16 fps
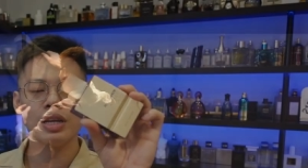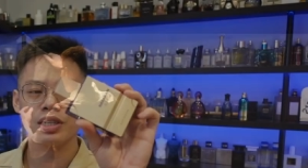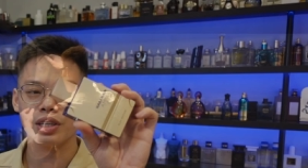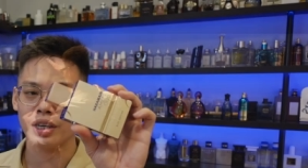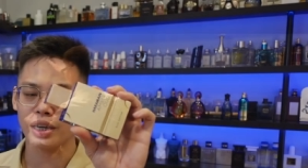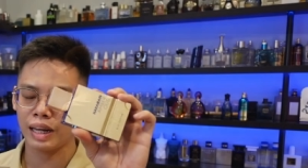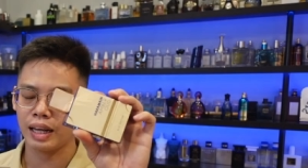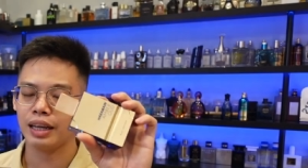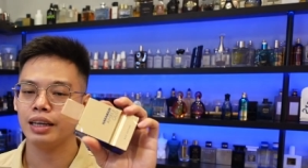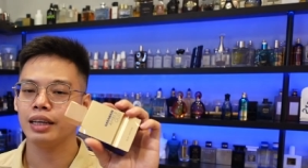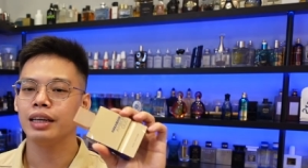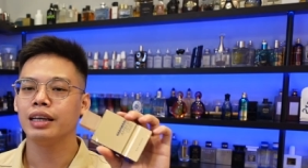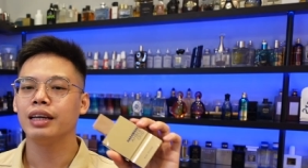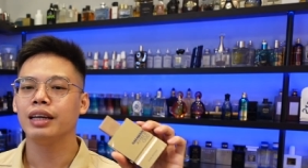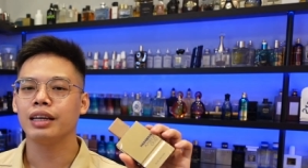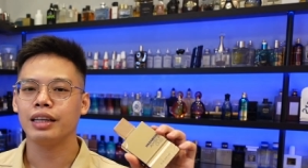Edition này
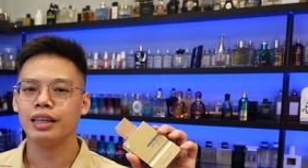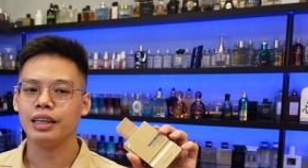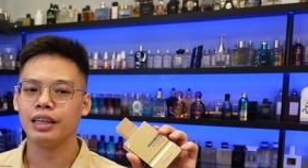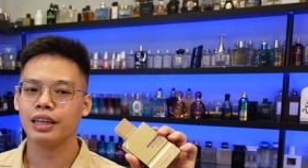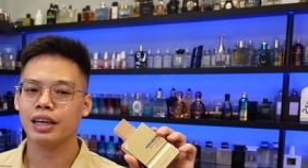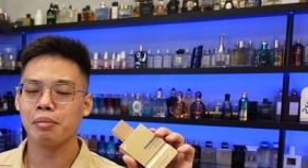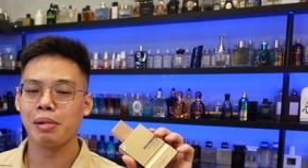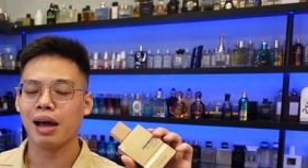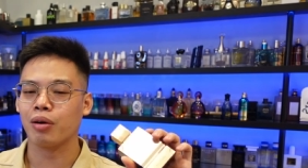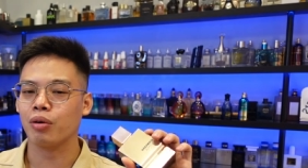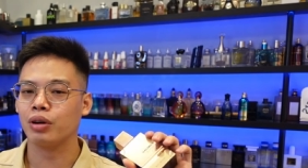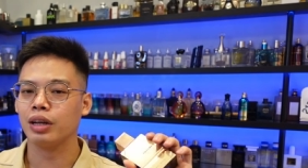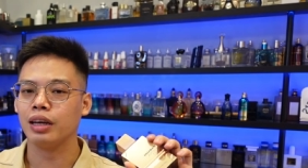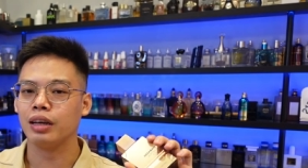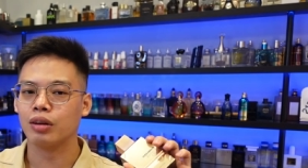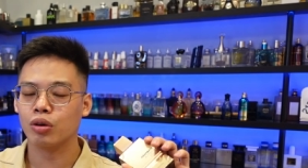thì các bạn có
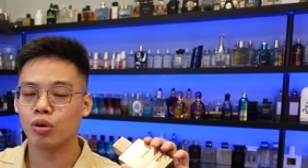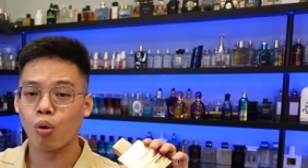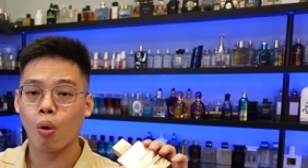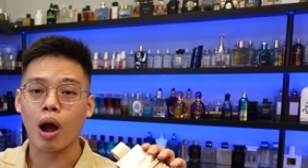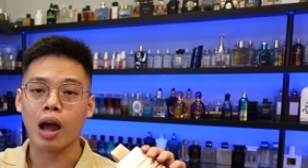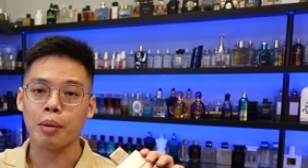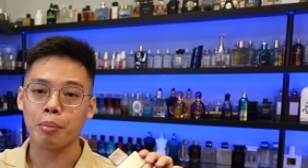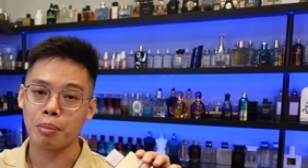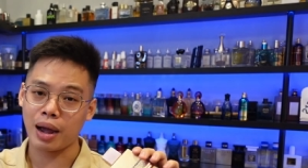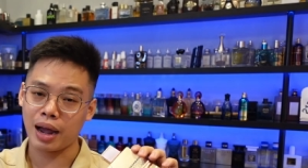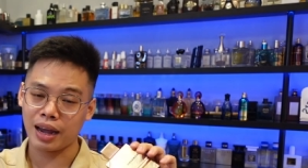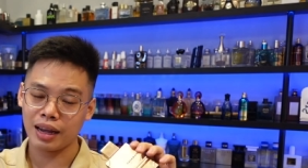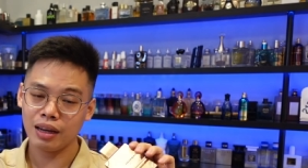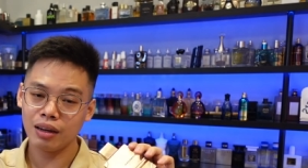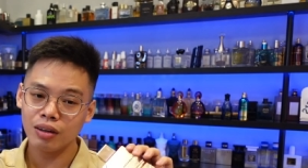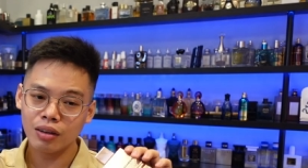thể thoải
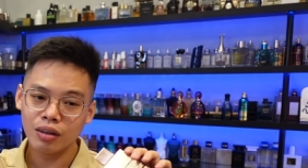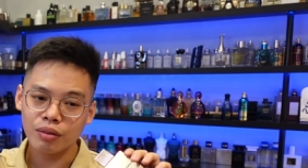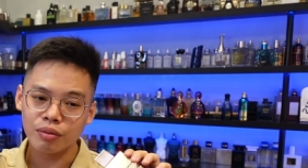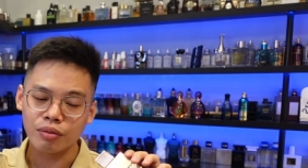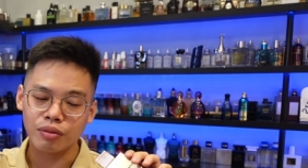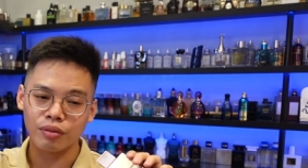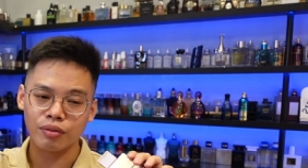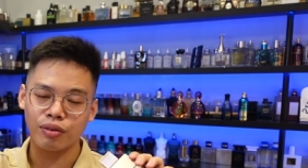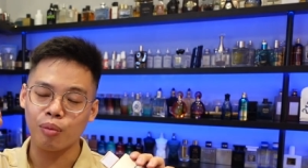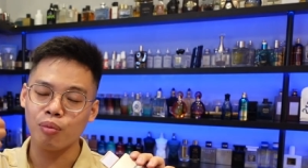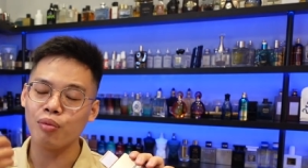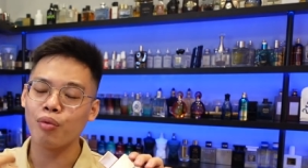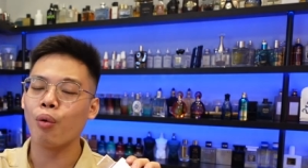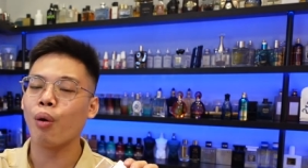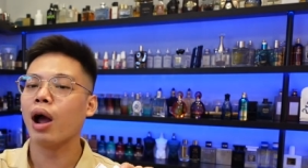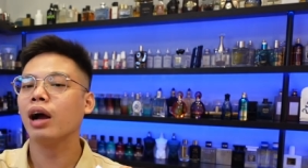mái hơn,
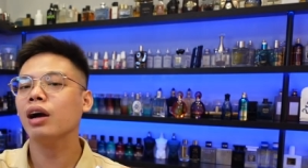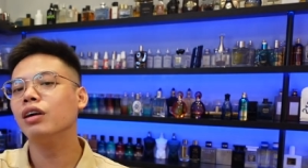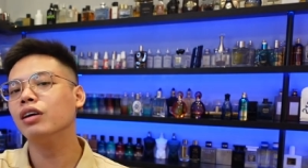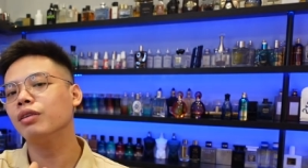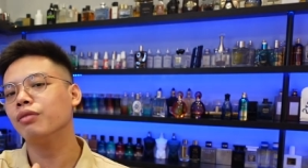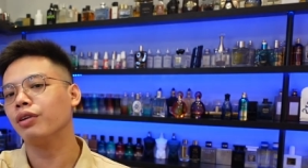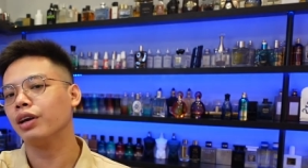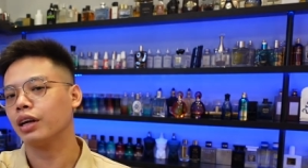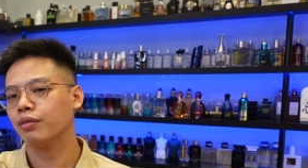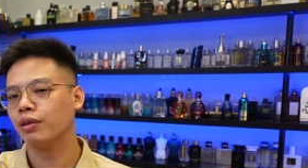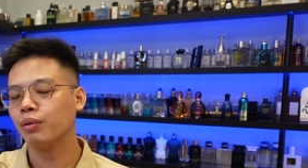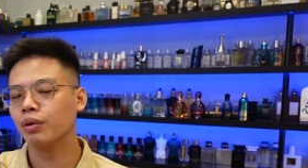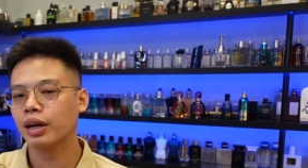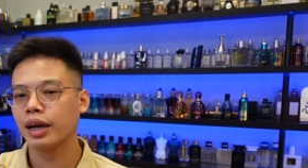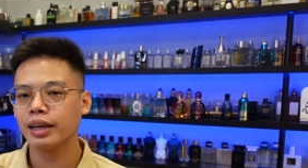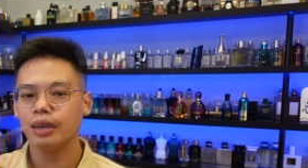phóng khoáng hơn về cái
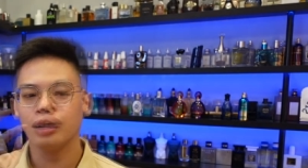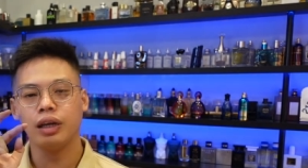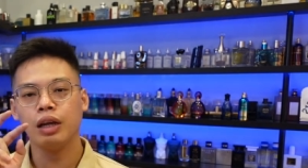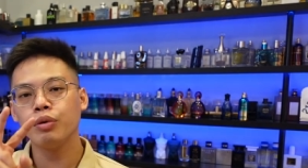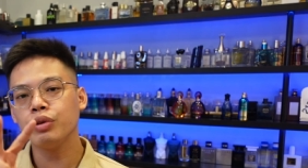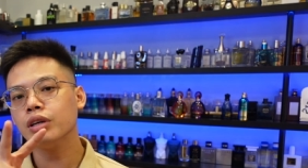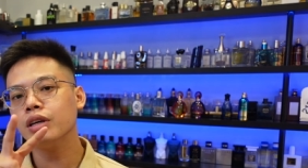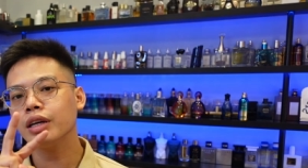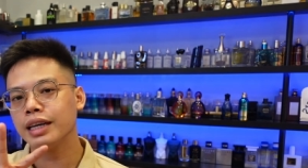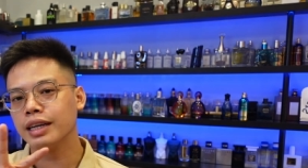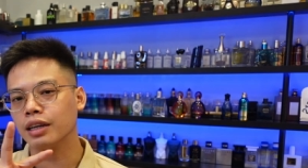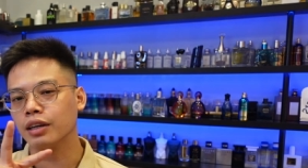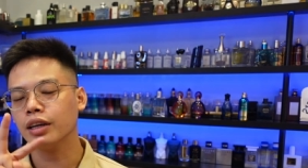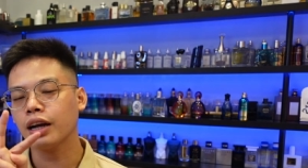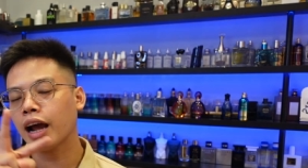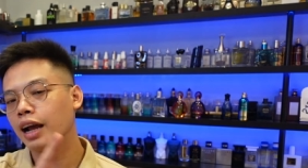phong cách. Nếu như nghĩ
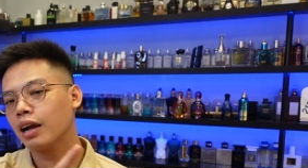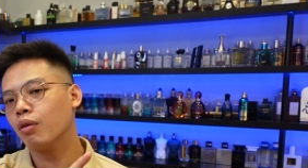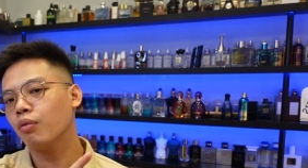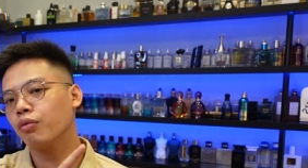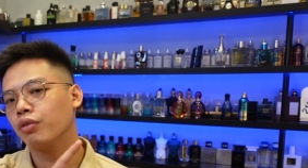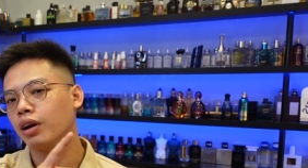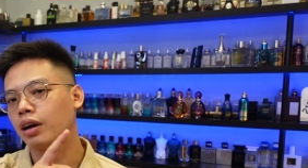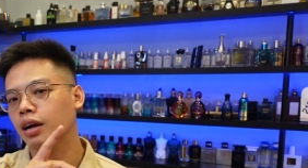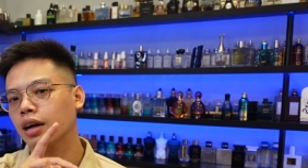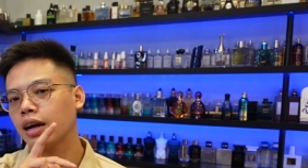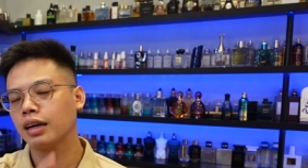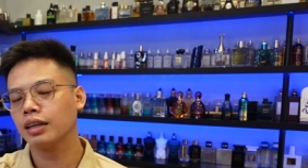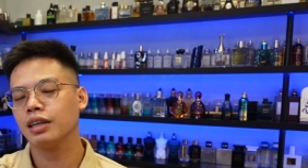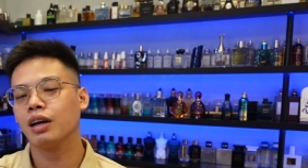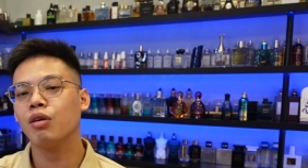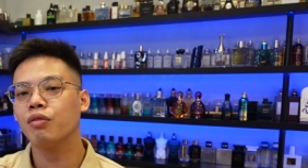tới hai công việc
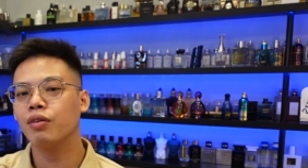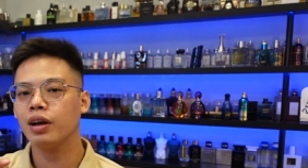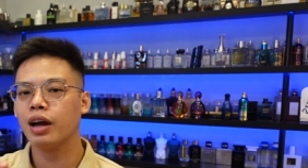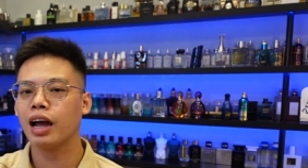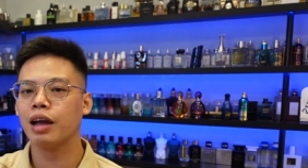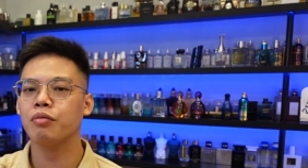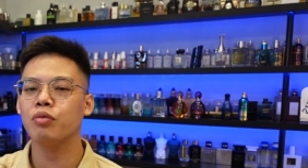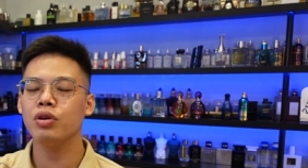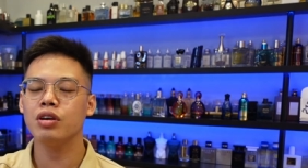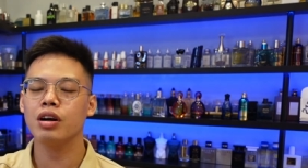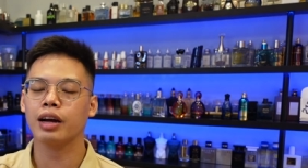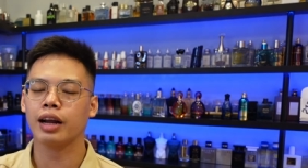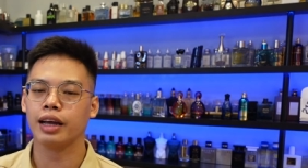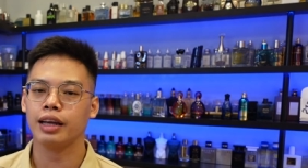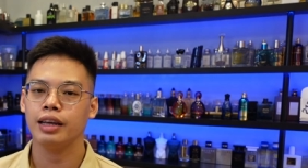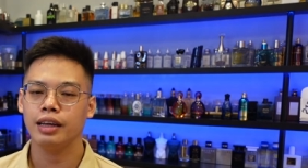khác nhau với hai mùi
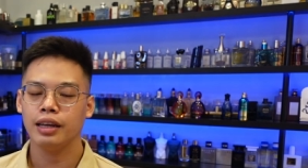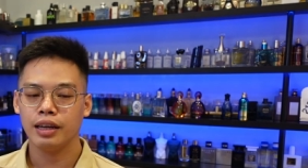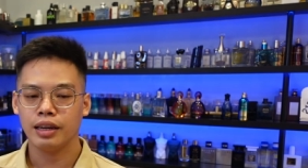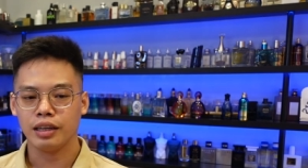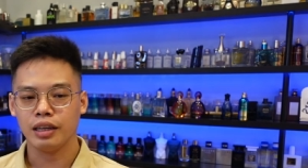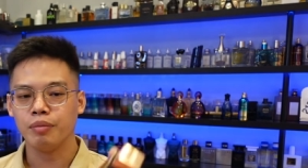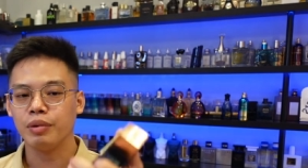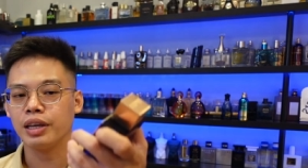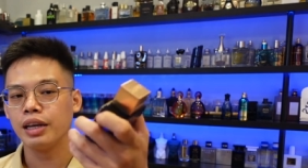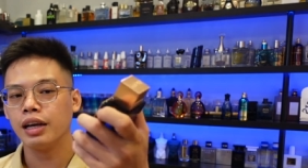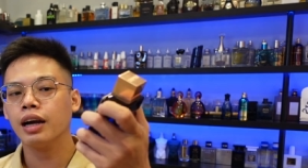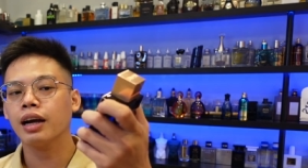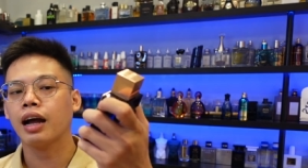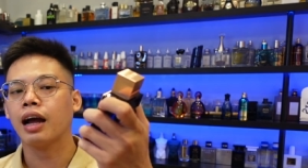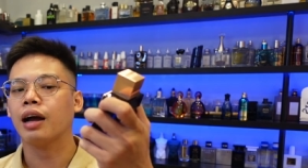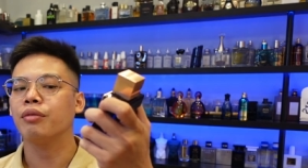hương này thì mình nghĩ
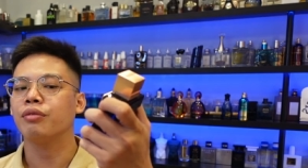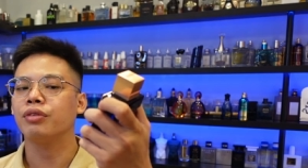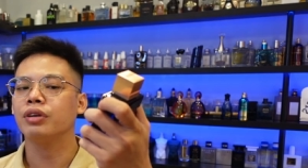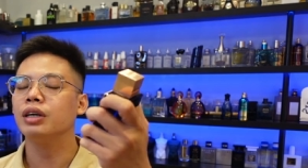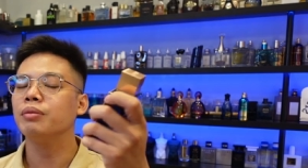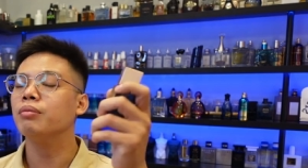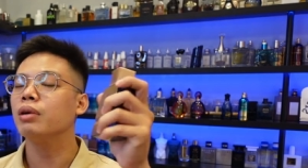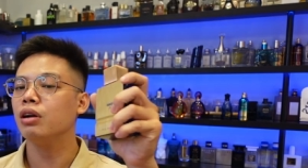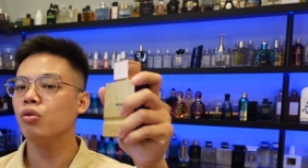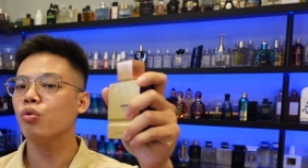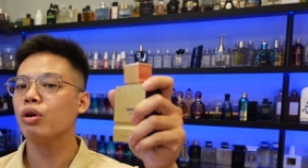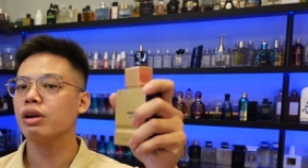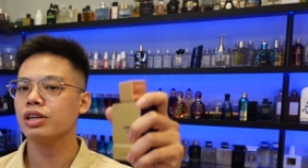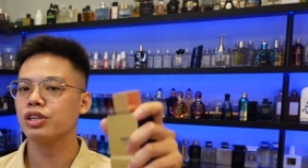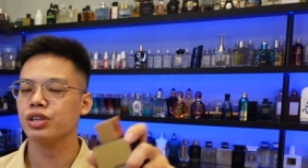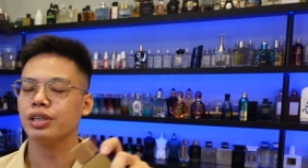là với
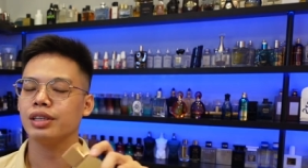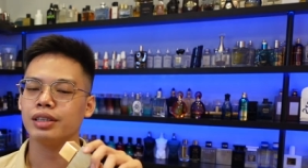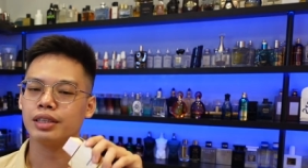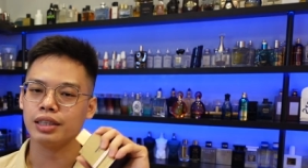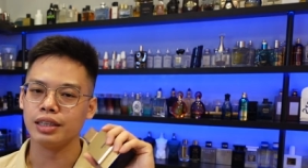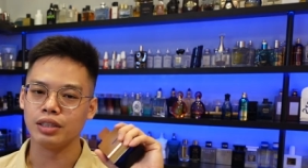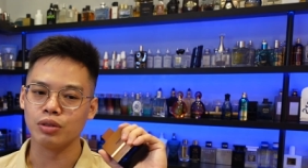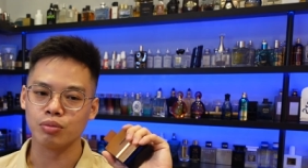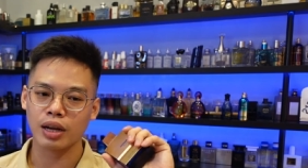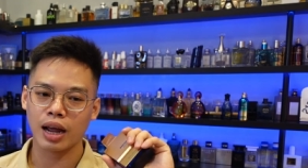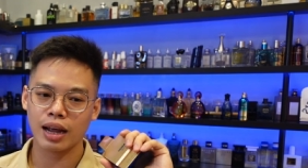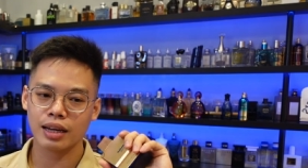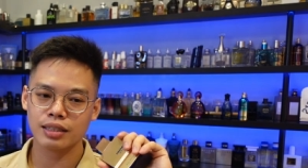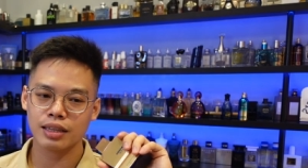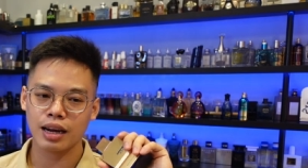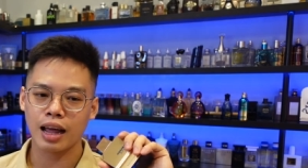Blue Edition thì chúng
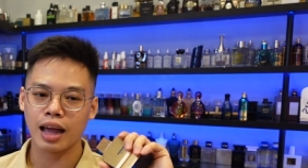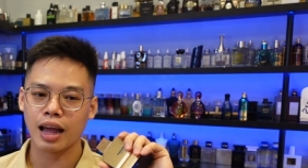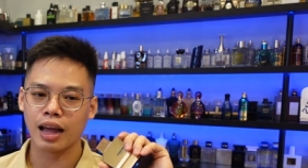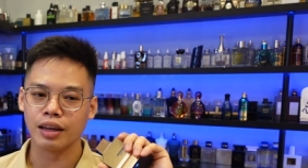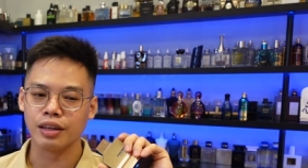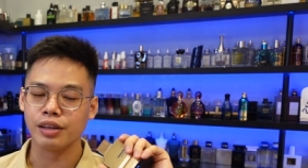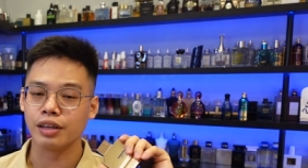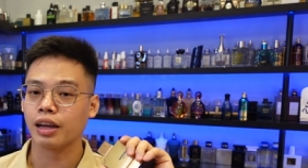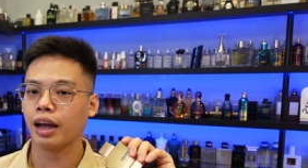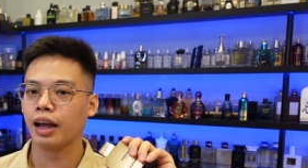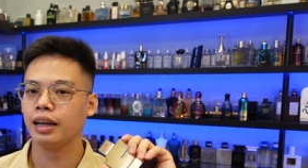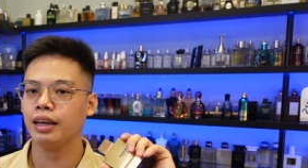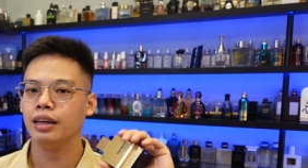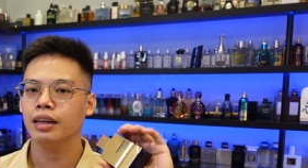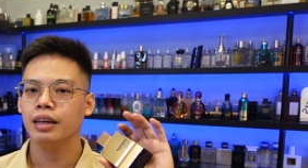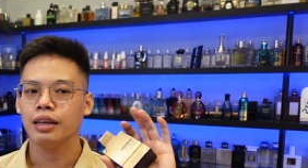ta sẽ là những
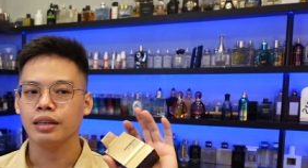cái